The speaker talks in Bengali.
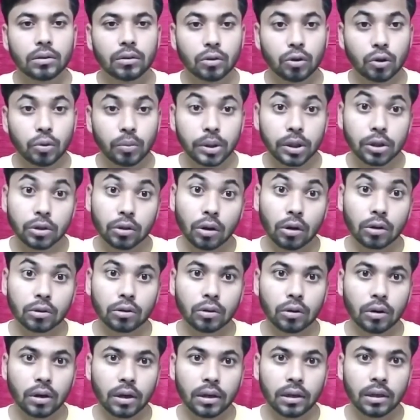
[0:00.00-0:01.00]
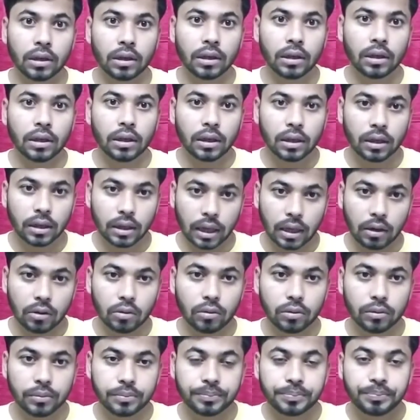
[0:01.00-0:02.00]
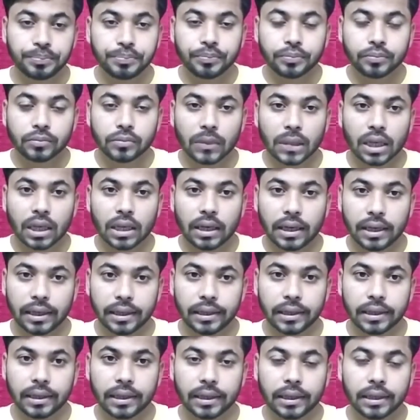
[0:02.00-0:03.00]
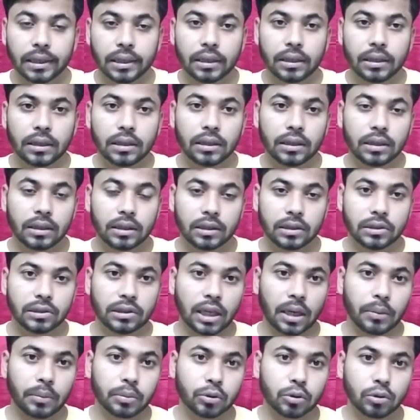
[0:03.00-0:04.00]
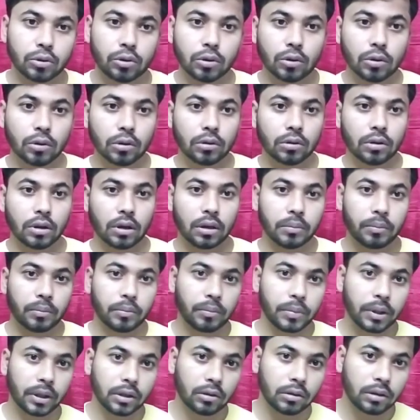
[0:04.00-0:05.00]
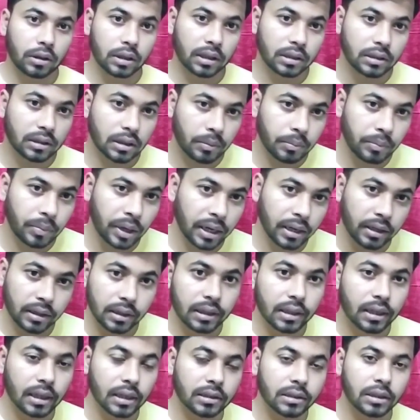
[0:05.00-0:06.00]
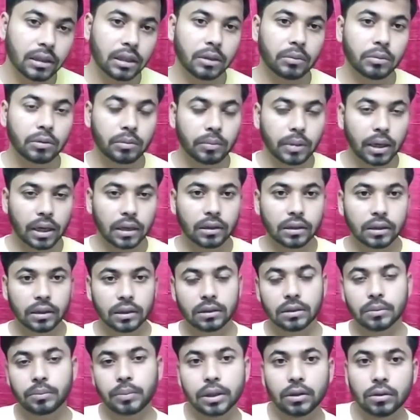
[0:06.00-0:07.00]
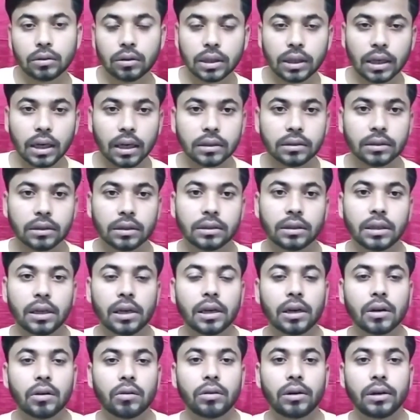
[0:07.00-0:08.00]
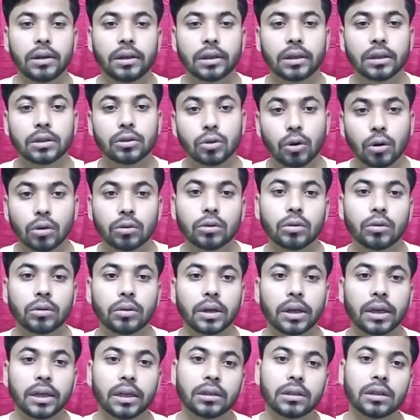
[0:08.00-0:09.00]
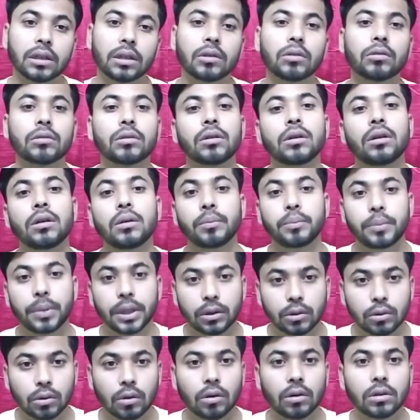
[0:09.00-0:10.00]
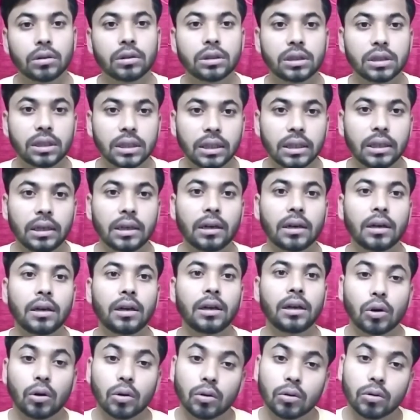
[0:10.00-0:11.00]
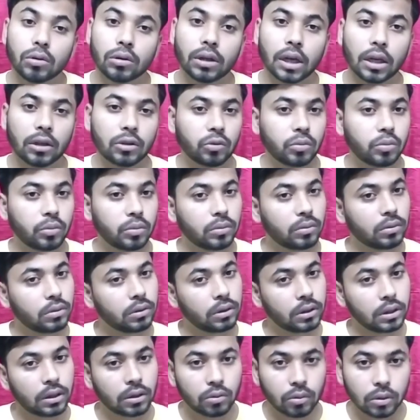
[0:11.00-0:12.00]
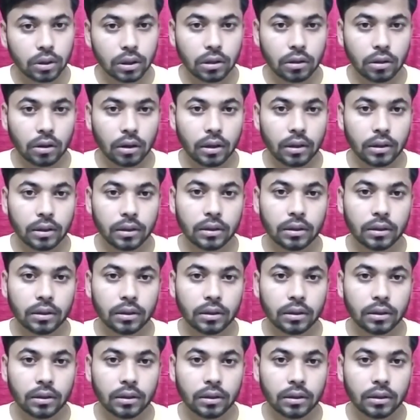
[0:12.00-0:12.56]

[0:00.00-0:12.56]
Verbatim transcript: খুবই শক্ত হয় কারণ এটিকে চাপ সহ্য করতে হয় ভেতর থেকে চাপ বাইরের দিকে আসে এবং বাইরের থেকে চাপ ভেতর দিকে আসে সেই কারণে এটিকে শক্ত হতে এটা সাধারণত পিতল স্টিল শঙ্কর ধাতু দিয়ে তৈরি হয়